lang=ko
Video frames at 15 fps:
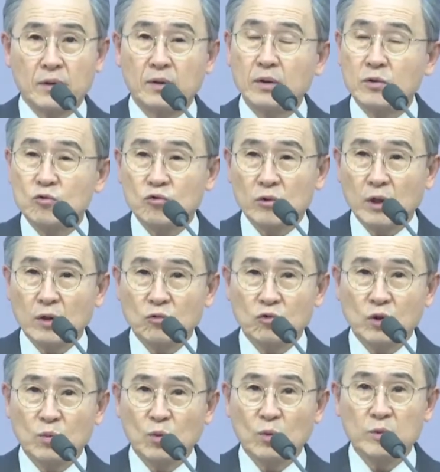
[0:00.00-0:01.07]
그 순간
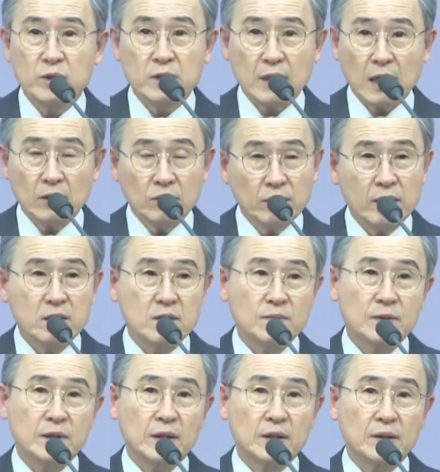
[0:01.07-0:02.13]
우리 몸은
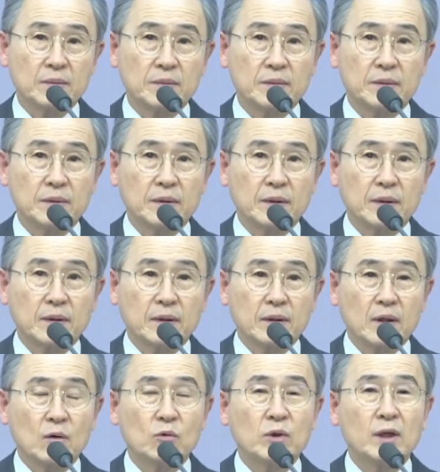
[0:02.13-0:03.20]
사늘해집니다, 여러분.
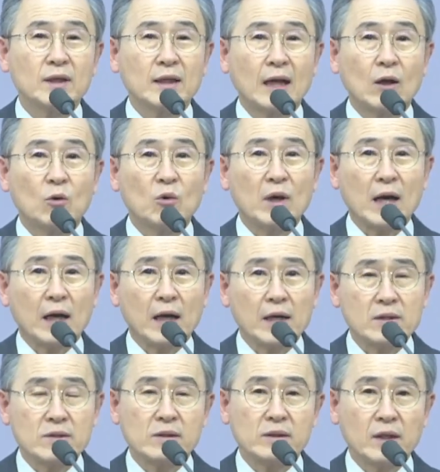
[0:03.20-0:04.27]
그러니까 우리가 날로 가까이
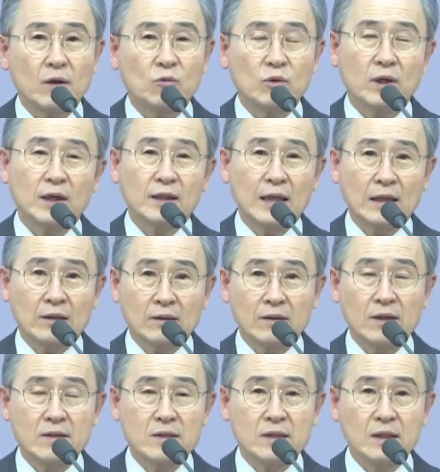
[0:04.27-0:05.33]
있을 때 우리가
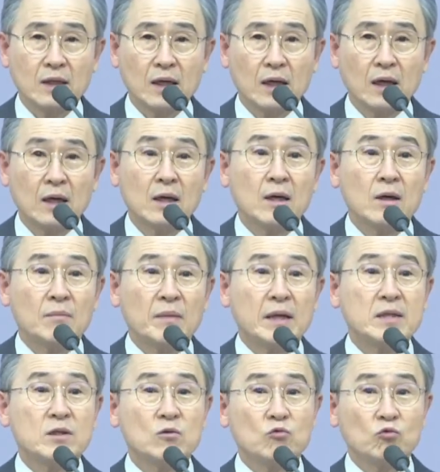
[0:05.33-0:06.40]
따뜻해지니까
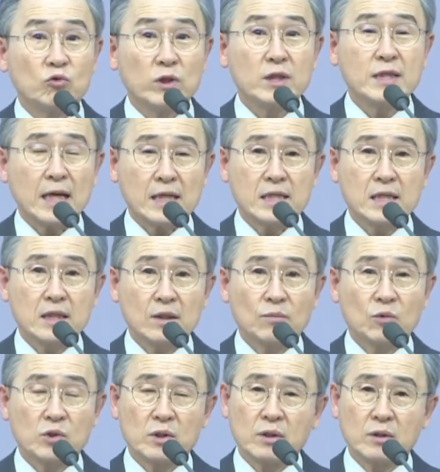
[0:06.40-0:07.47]
마치 우리 자신이
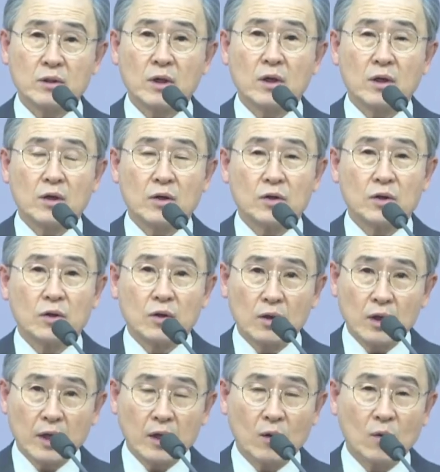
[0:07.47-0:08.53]
무슨
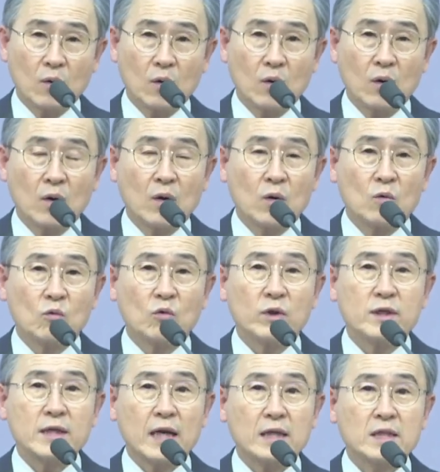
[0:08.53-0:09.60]
열을 내고
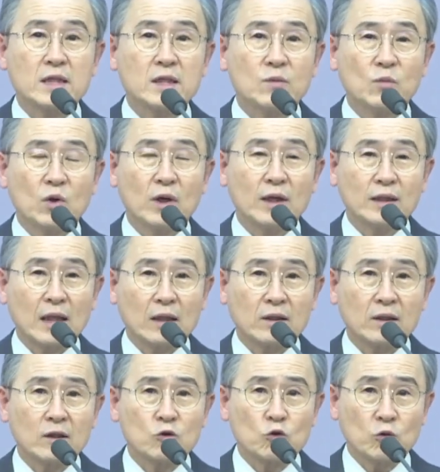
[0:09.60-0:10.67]
우리 자신이 뭔가
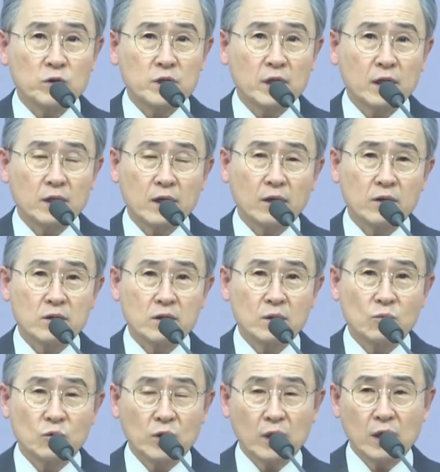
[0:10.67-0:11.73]
따뜻한 존재가 된
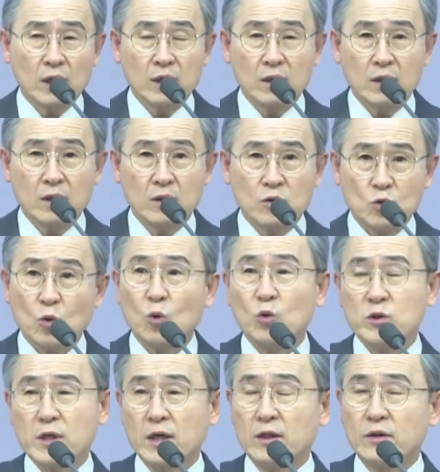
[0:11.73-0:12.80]
것처럼 우리가 쏟고
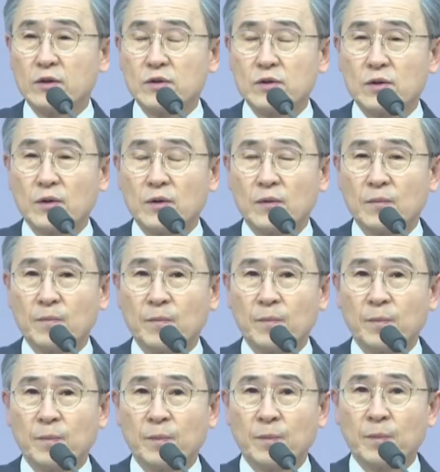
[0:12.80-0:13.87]
사는 거지요.
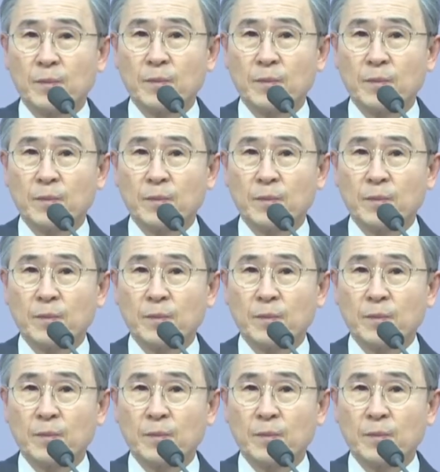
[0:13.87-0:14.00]
음.